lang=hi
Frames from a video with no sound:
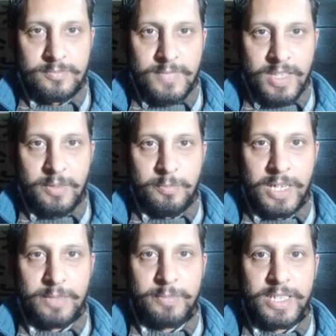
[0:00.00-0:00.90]

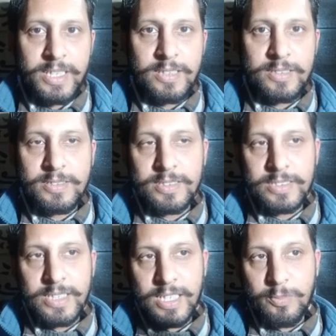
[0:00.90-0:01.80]
बाद में
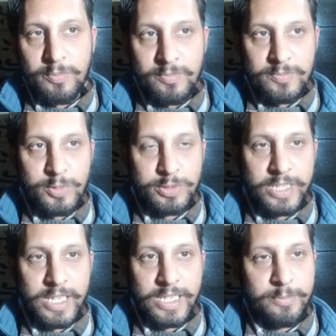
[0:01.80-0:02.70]
ये ना सोचते
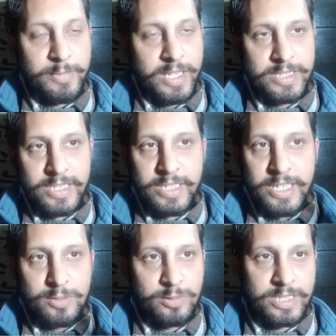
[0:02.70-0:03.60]
रहे कि मेरा शेयर
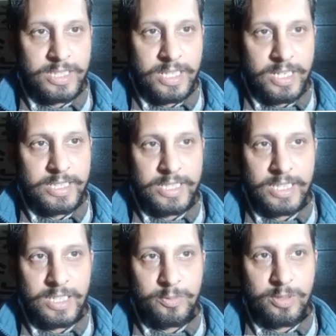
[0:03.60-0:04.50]
डेढ़ सौ तक जाना ये
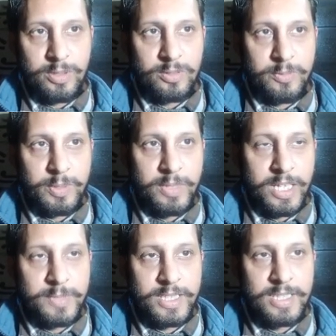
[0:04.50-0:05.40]
है वो तो फिर बाद में